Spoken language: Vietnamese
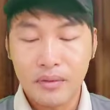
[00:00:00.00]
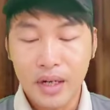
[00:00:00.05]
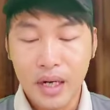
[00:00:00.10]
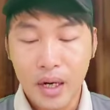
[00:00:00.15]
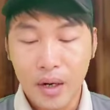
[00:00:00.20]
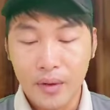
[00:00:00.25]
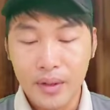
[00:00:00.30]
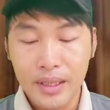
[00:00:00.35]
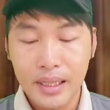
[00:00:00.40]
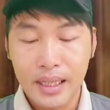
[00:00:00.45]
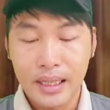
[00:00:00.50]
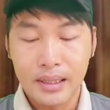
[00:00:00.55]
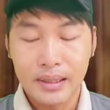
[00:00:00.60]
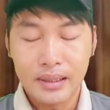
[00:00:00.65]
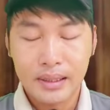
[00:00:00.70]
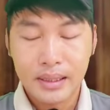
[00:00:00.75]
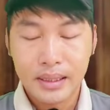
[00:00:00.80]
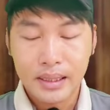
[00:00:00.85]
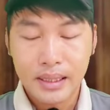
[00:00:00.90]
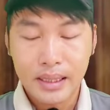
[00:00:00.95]
phân khối nè
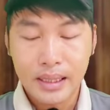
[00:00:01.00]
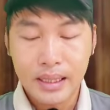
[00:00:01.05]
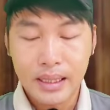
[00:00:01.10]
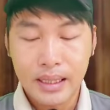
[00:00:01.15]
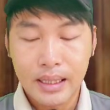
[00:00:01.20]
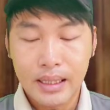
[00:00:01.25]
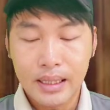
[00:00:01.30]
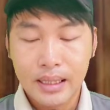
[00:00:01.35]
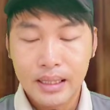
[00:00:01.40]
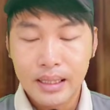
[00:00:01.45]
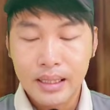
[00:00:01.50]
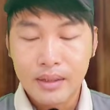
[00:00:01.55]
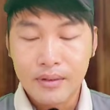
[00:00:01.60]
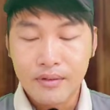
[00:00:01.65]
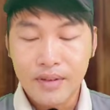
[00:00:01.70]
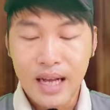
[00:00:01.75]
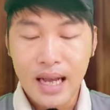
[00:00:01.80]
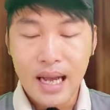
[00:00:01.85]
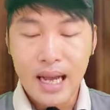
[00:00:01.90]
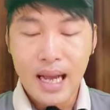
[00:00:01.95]
à,
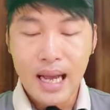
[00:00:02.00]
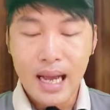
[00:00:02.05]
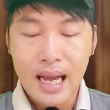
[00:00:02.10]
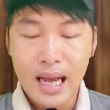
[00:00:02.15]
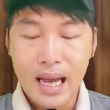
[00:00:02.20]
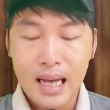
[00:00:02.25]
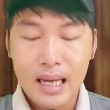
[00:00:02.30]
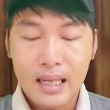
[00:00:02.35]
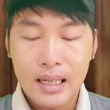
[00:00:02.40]
và